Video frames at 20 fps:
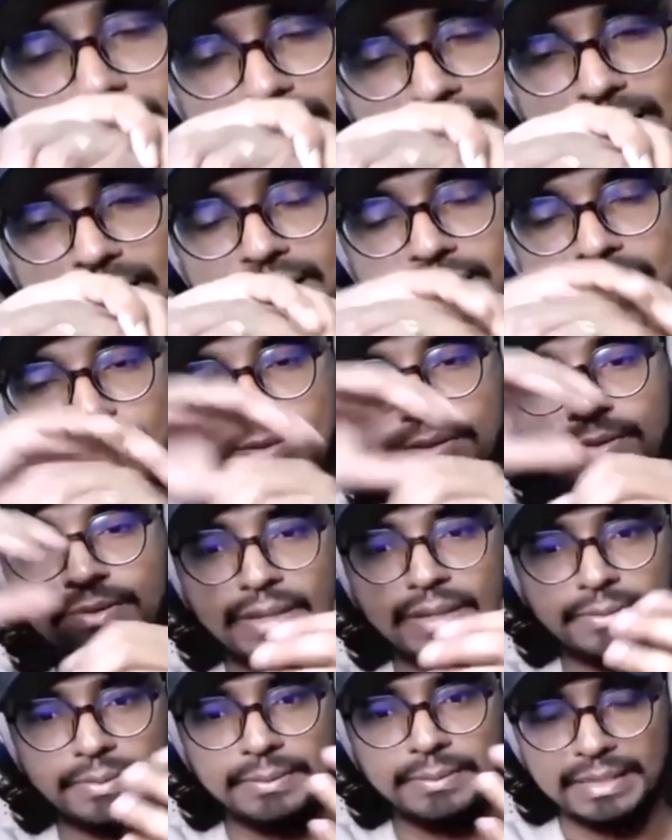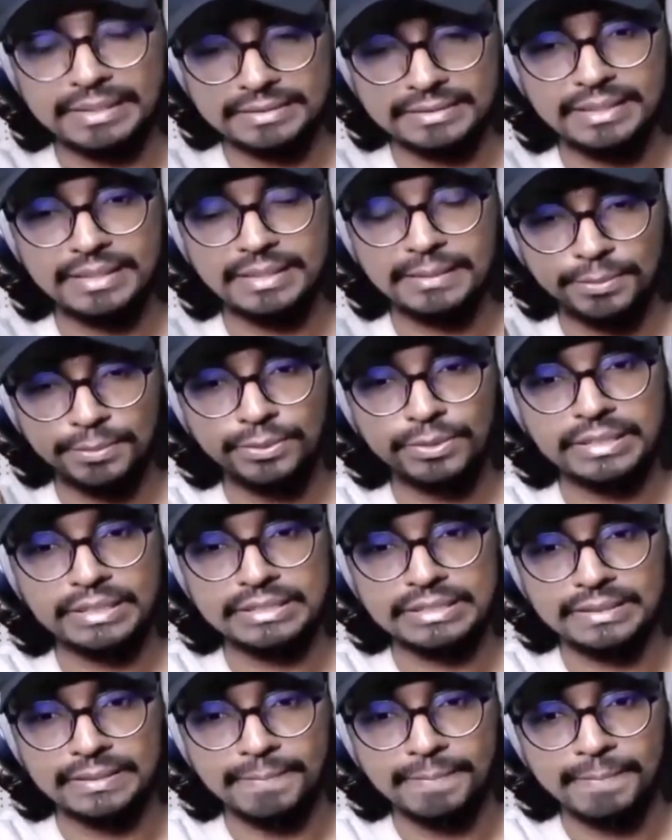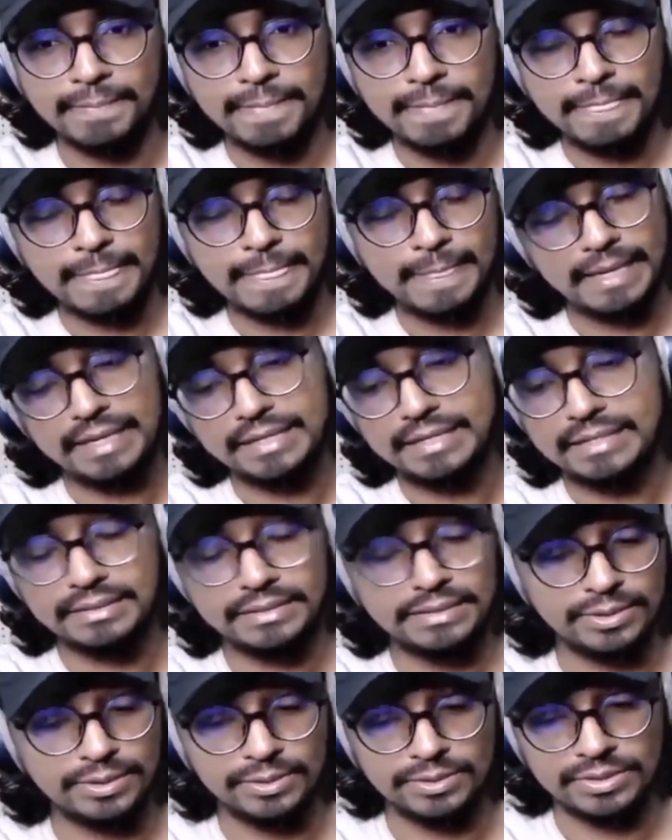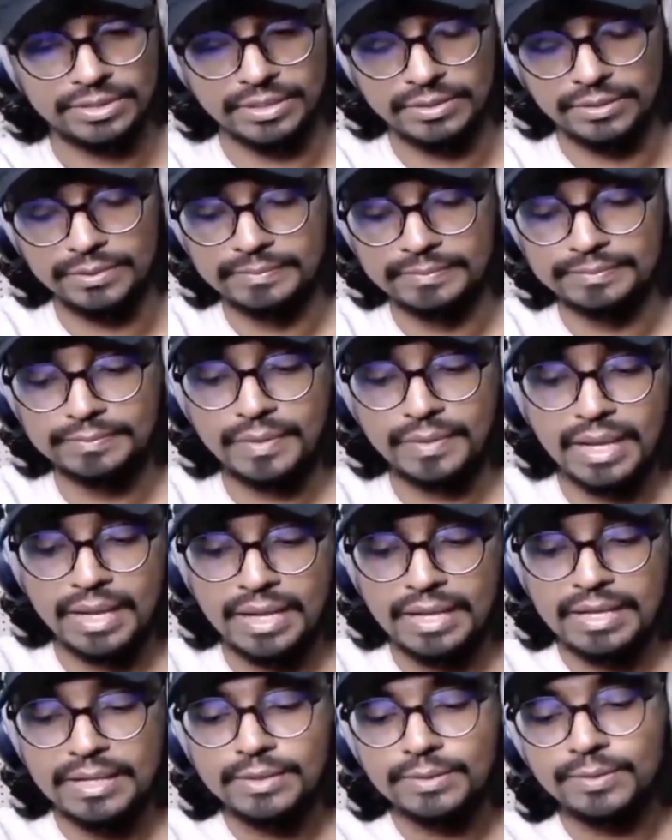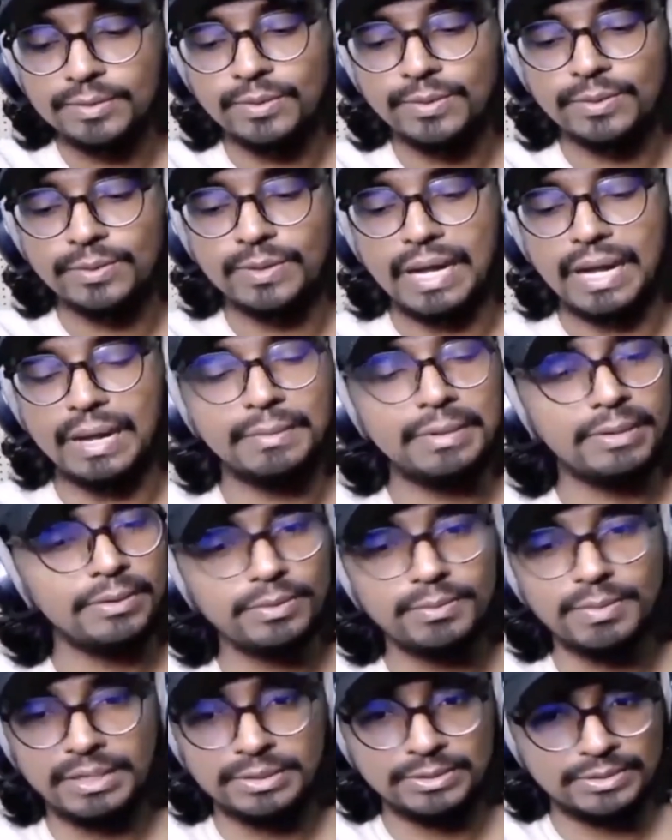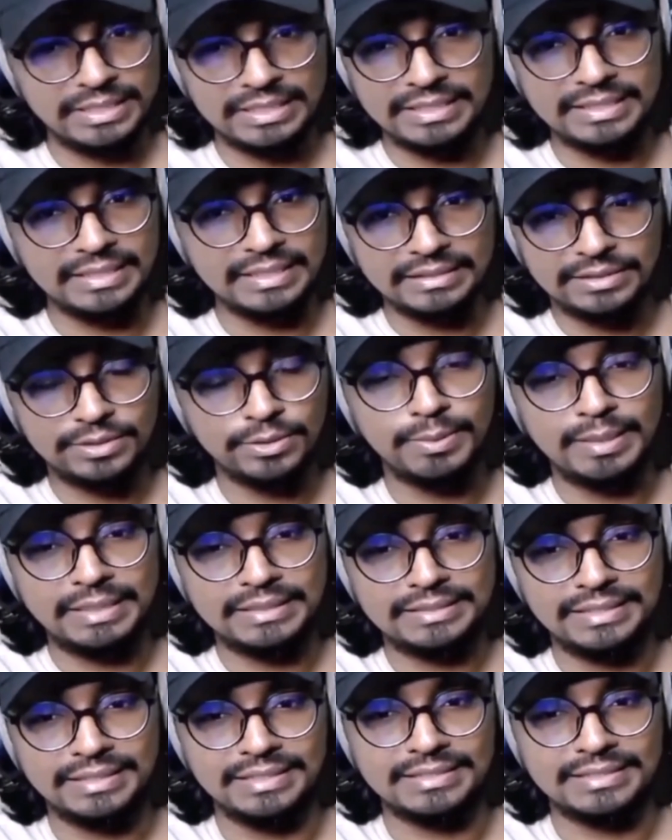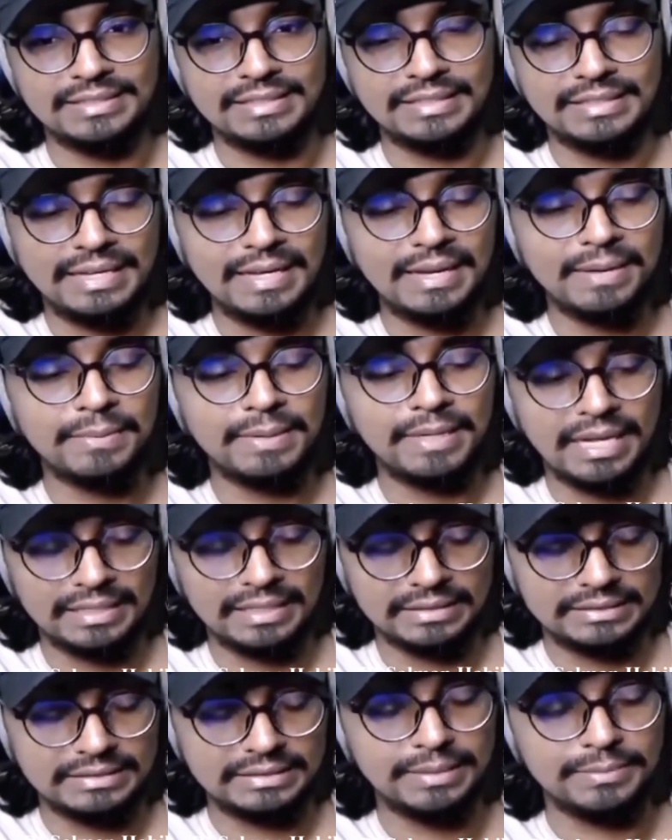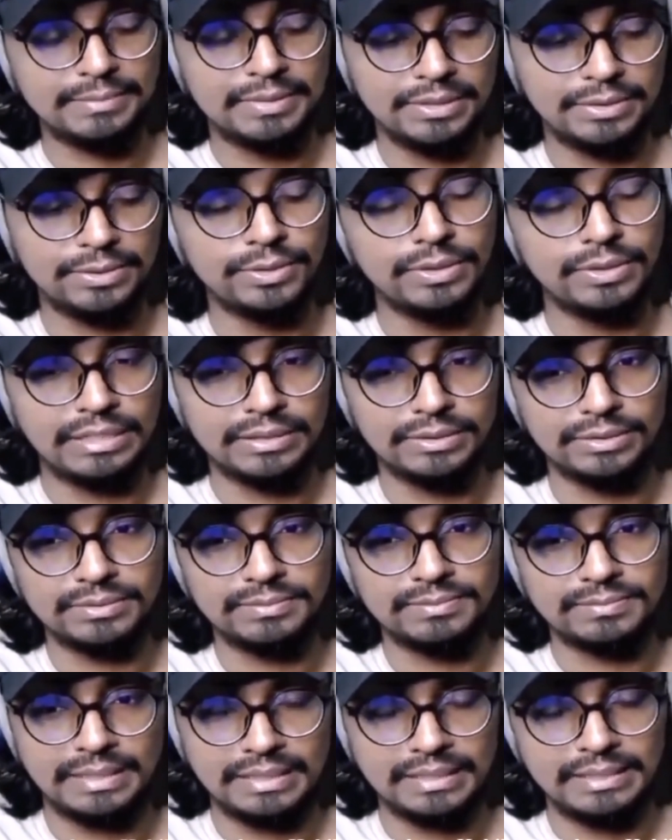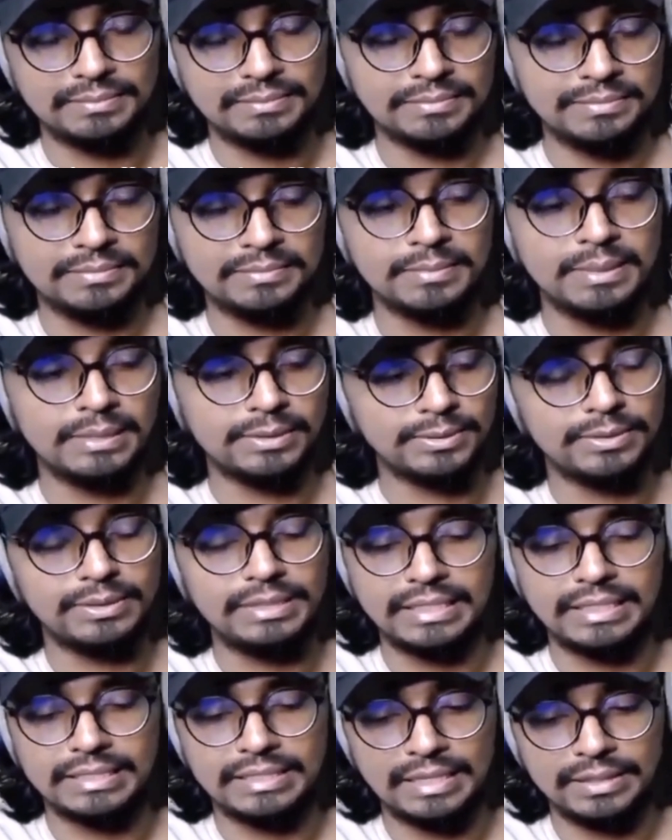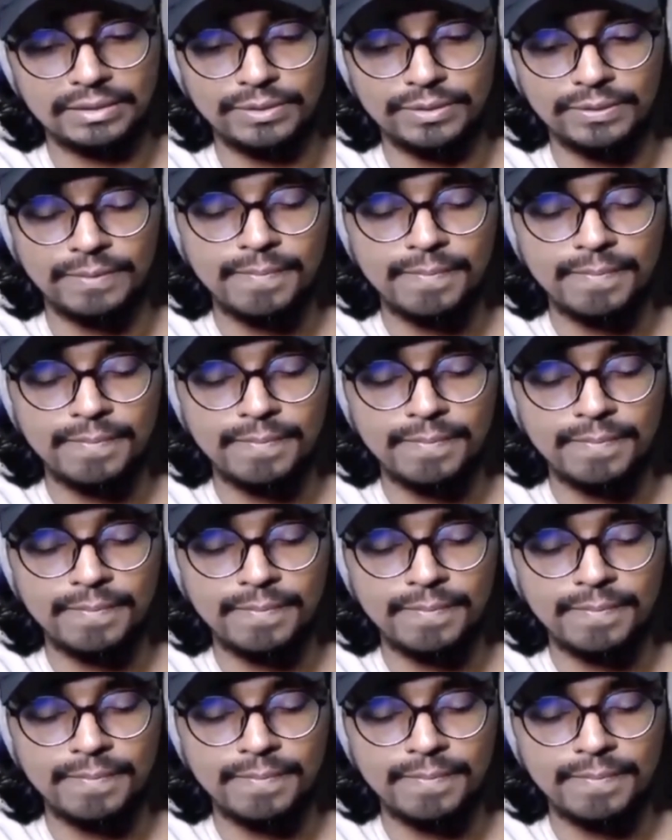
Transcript: ছেড়ে দিত আমি বাস থেকে পড়ে যেতাম এটা শিওর ছিল তো আমি ওই মানুষটাকে দেখতেও পাচ্ছি না যে কে আমার হাতটা এমনি ধরে মানে ভেতর দিকে টানলো